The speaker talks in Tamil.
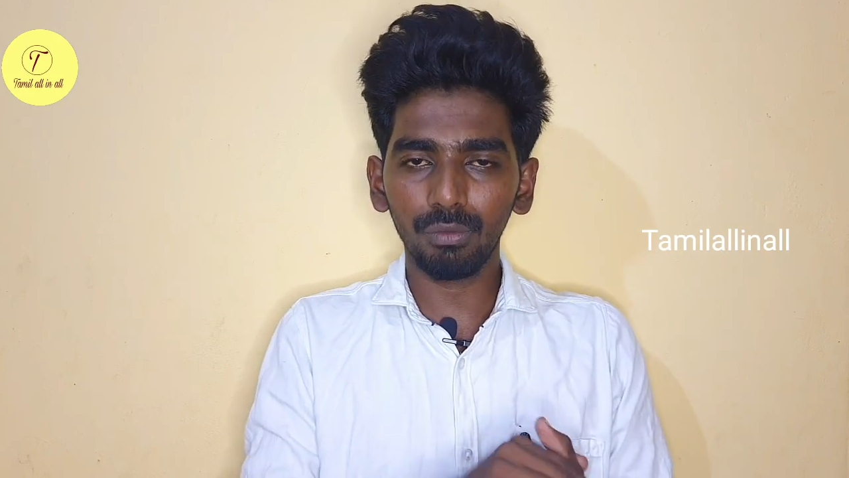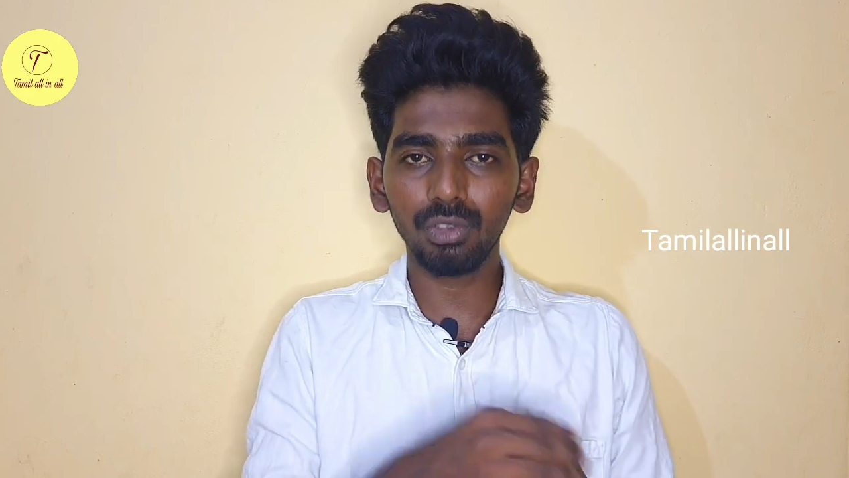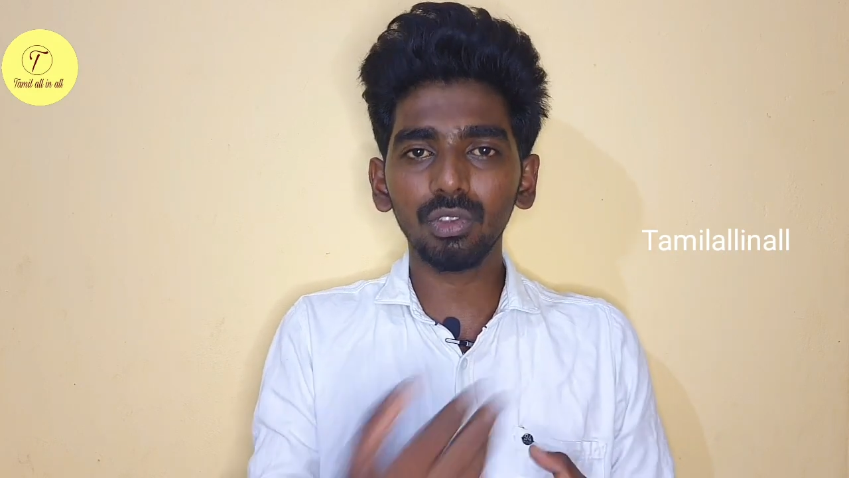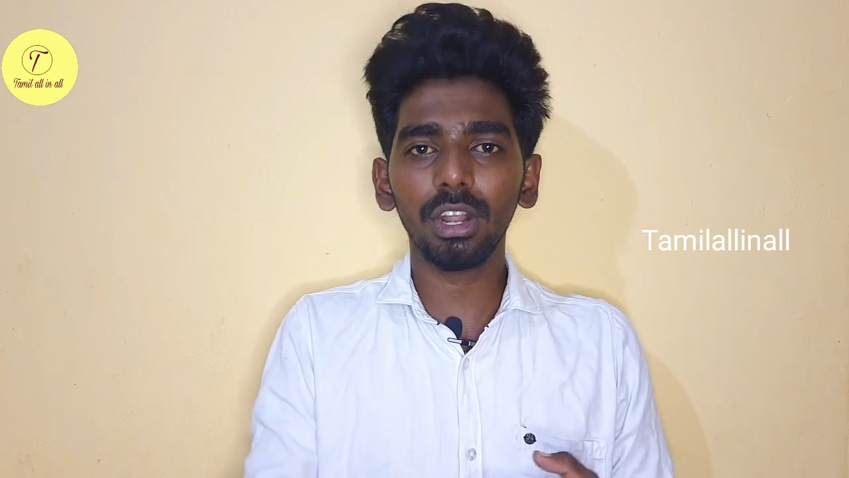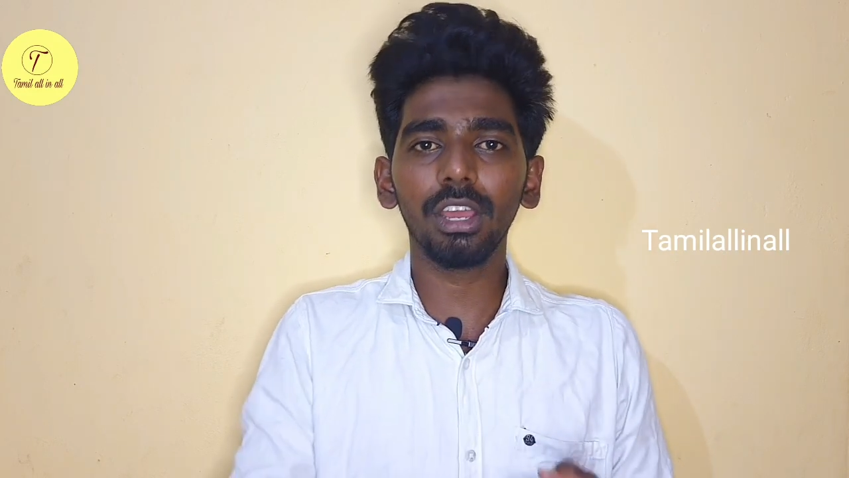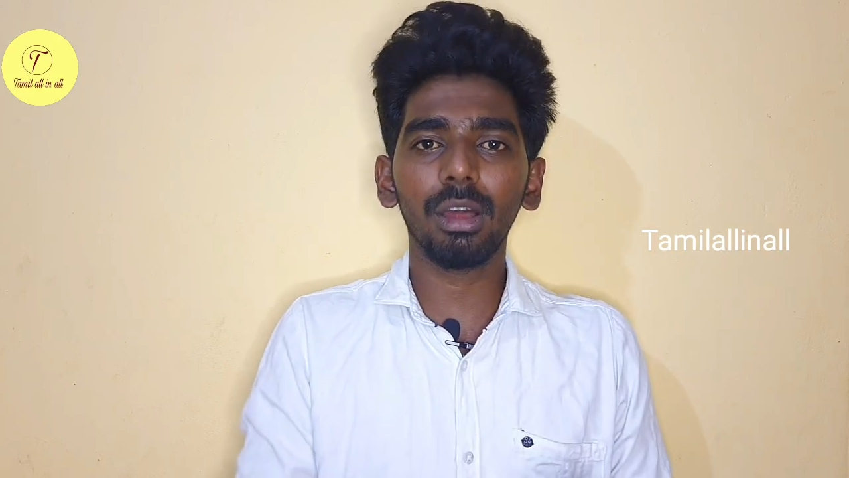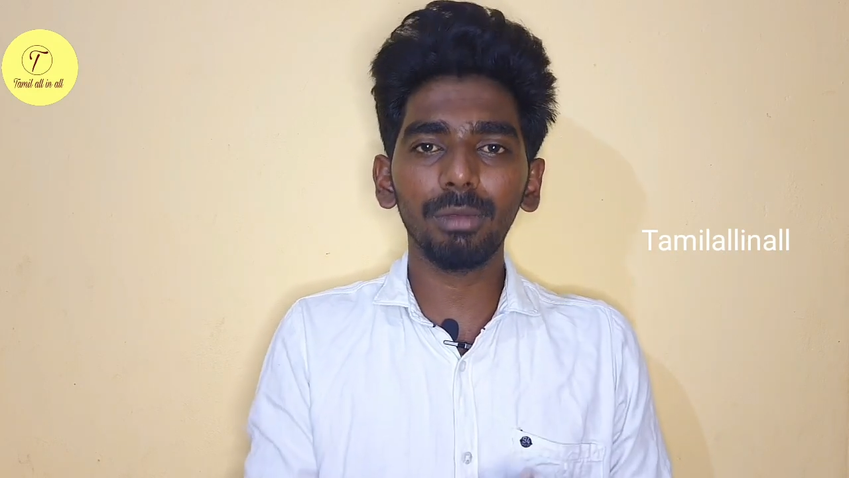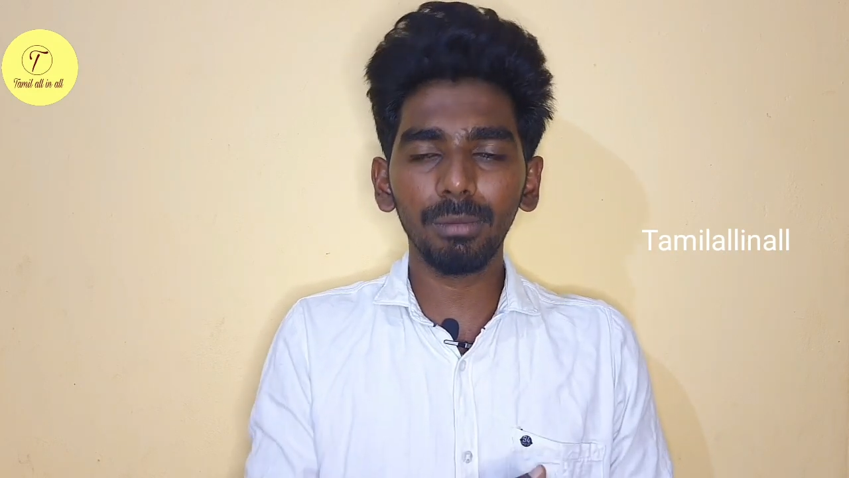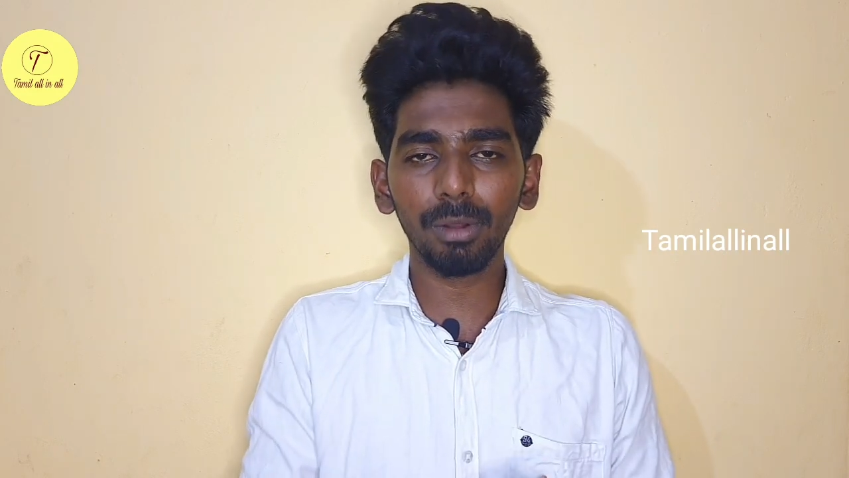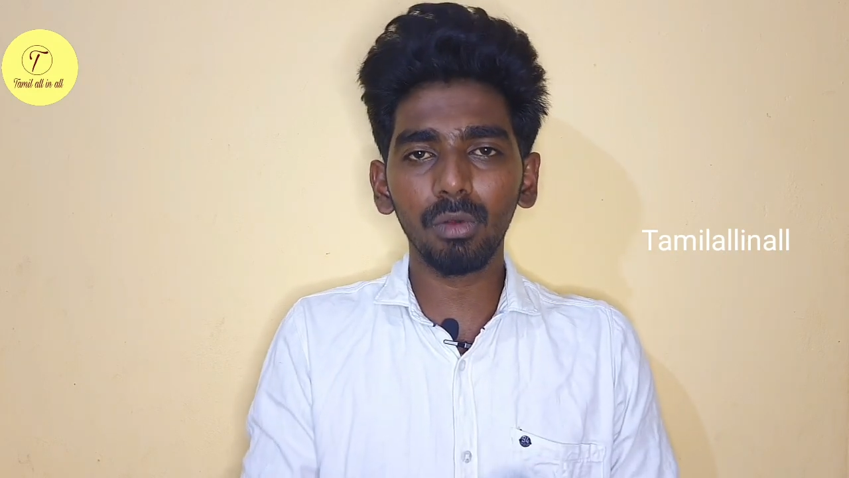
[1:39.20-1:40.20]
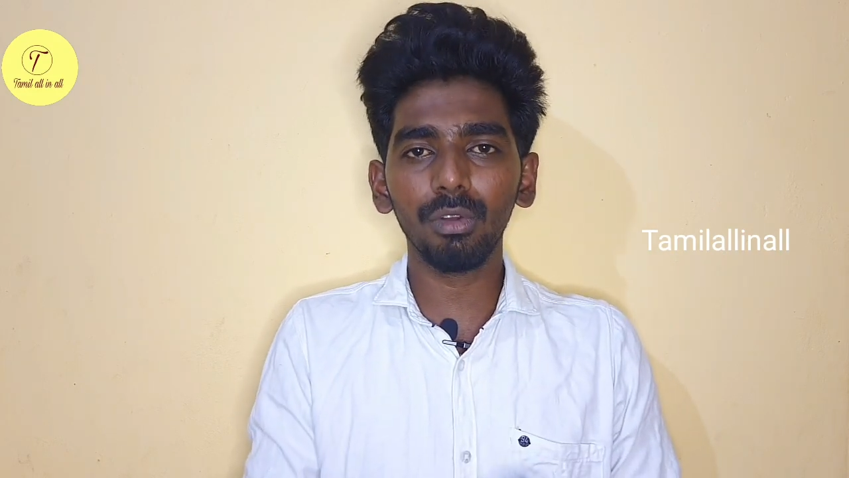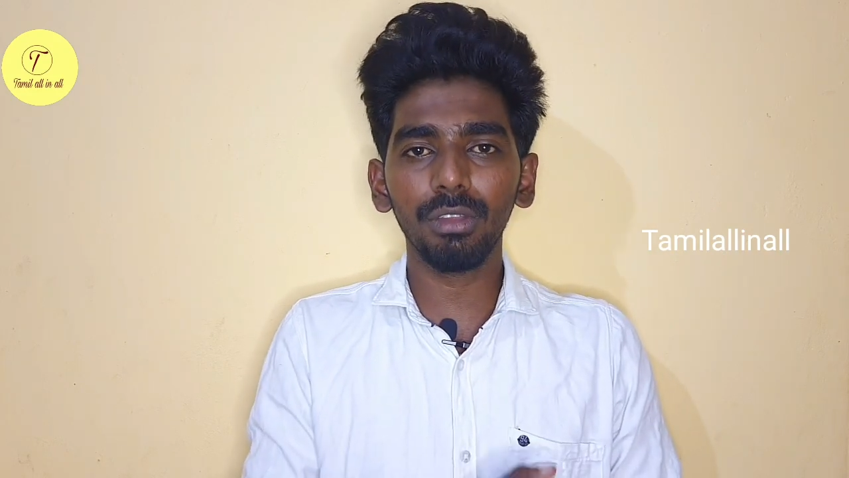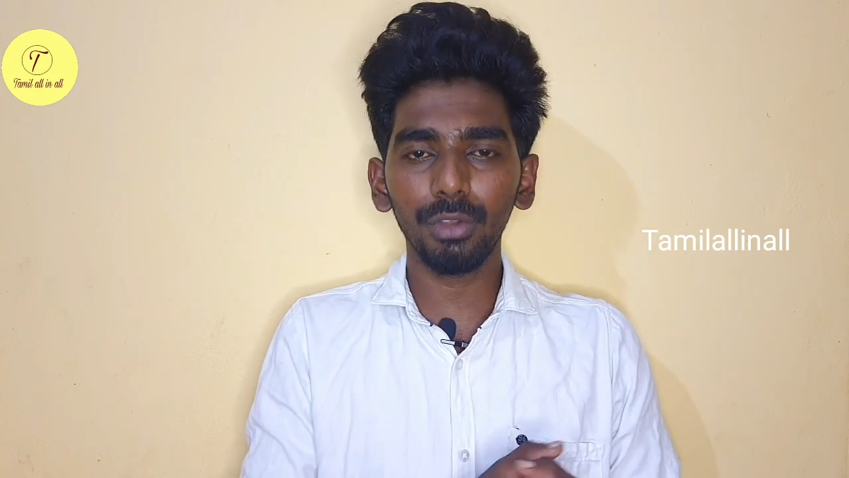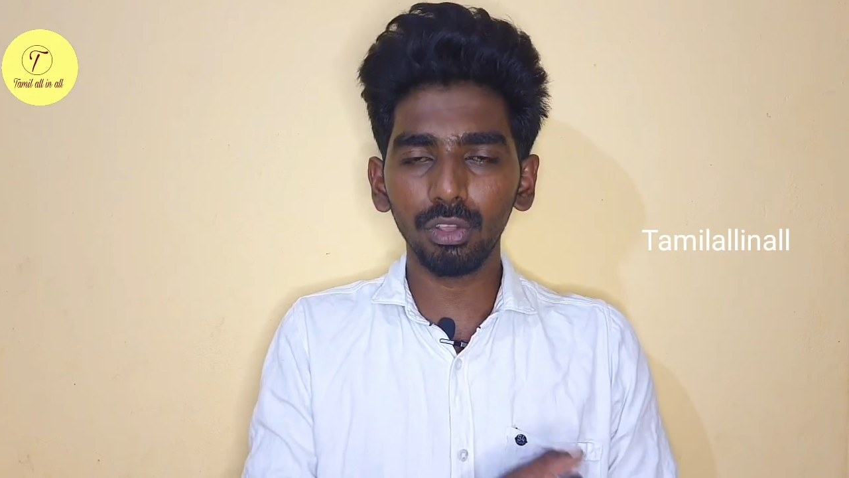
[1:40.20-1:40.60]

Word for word: ஃபியூச்சரில் நாங்கள் அப்டேட் பண்ணக்கூடிய